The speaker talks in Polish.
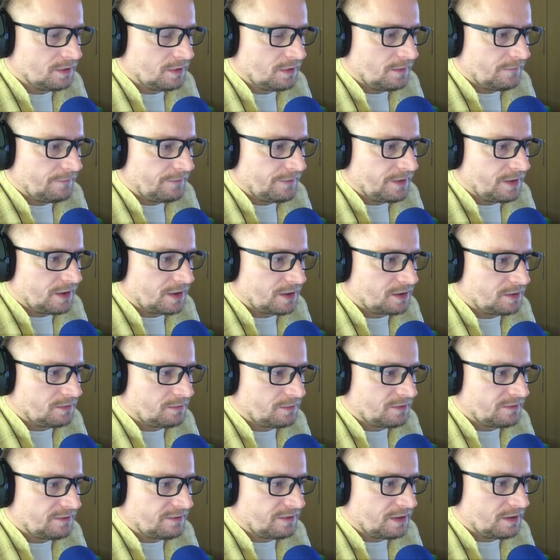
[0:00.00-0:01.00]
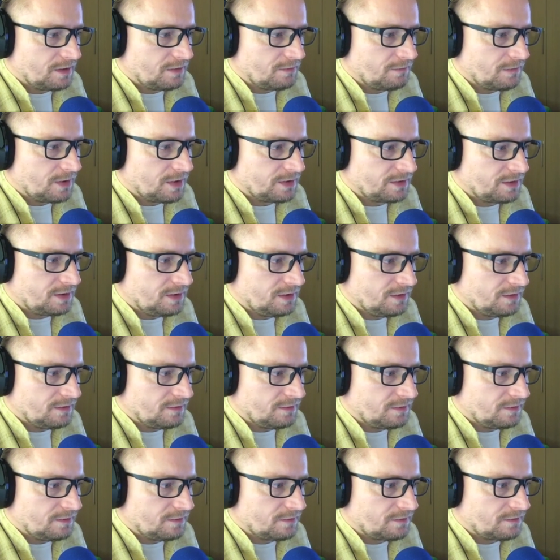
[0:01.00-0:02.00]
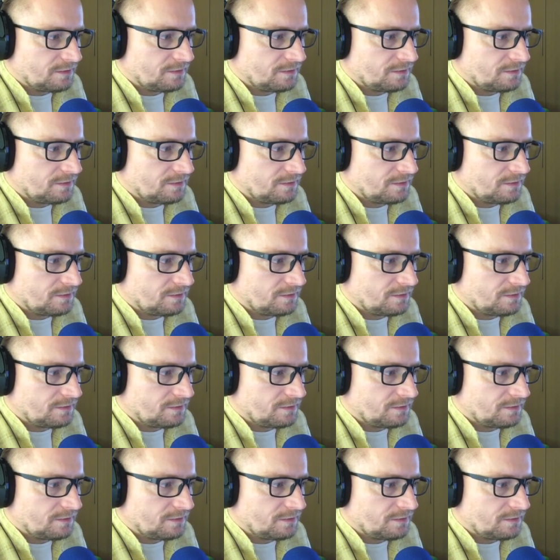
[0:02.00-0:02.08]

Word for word: Jakim rodzajem matki jesteś?